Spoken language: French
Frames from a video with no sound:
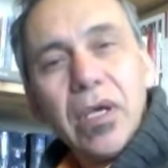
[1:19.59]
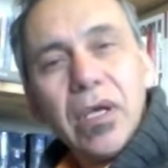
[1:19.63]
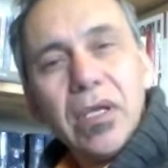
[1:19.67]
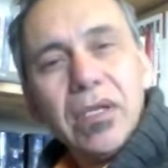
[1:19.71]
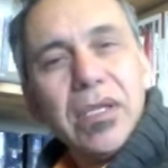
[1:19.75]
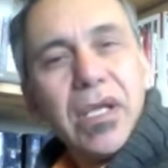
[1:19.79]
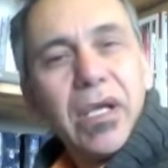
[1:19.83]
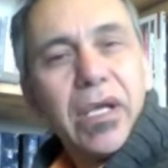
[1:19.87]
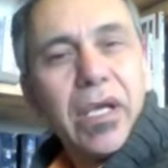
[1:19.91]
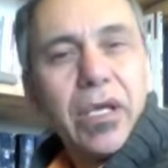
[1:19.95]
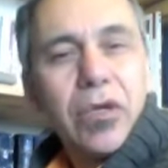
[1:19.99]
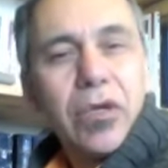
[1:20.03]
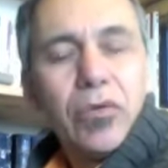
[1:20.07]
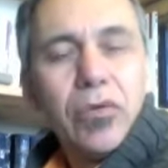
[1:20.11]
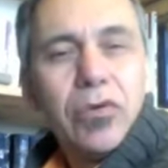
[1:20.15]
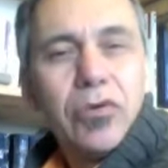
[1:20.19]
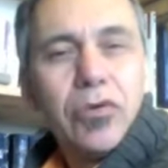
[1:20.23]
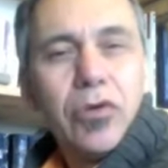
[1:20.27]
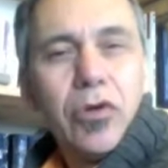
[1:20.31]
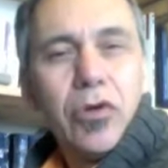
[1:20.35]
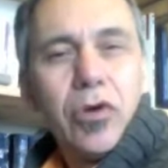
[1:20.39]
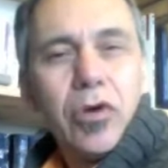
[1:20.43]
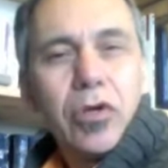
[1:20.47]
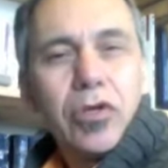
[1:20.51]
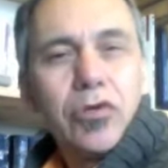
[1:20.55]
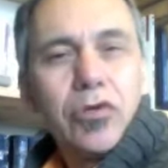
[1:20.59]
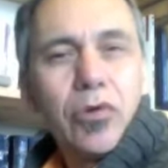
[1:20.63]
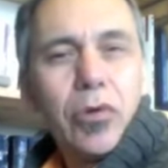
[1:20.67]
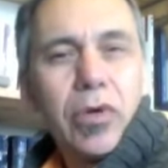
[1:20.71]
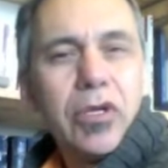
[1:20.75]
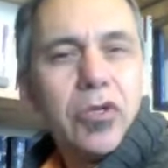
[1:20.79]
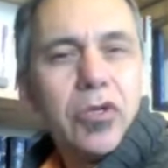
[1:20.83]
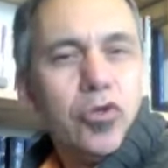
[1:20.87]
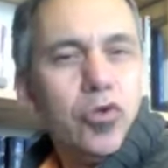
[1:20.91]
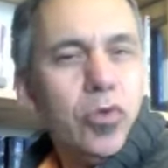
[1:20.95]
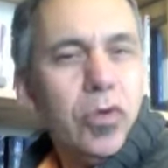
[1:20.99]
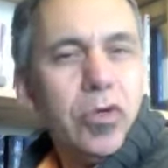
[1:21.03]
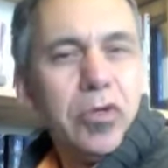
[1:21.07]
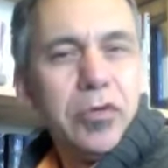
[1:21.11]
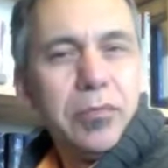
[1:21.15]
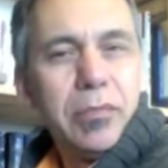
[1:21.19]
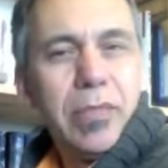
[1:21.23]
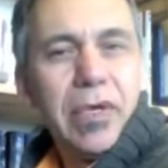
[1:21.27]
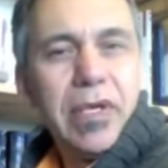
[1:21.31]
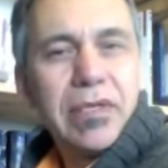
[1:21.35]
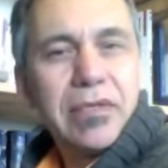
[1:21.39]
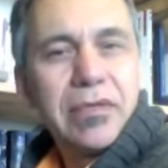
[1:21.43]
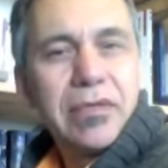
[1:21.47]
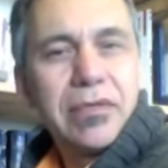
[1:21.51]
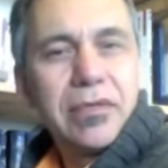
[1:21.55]
d'agriculteurs qui auraient tué une
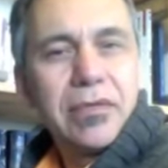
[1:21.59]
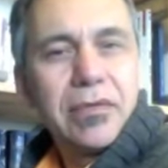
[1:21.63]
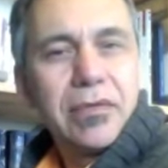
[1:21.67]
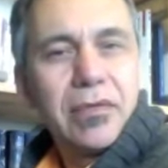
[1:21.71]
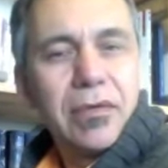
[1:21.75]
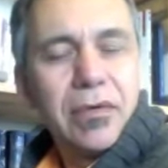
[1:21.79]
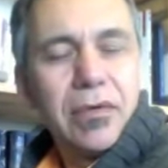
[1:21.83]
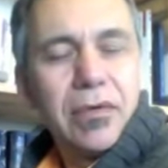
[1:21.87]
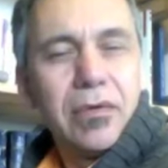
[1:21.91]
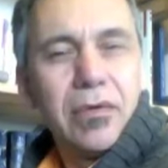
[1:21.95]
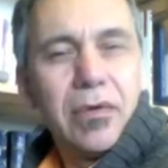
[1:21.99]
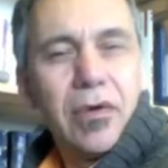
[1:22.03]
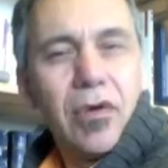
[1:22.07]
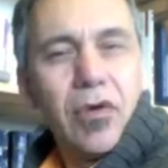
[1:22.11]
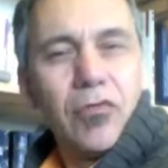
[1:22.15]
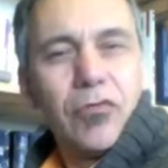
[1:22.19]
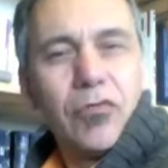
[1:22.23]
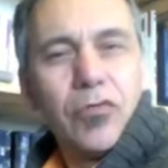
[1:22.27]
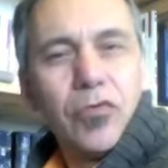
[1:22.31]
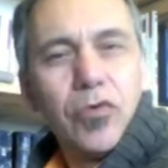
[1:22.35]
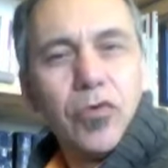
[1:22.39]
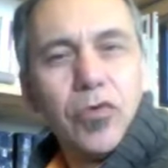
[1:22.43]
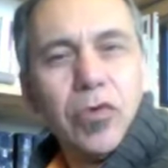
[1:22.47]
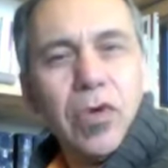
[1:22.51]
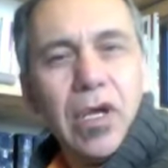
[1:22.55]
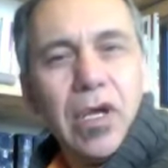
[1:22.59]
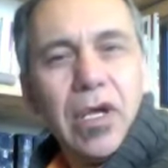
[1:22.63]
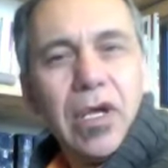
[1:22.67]
bête, un veau,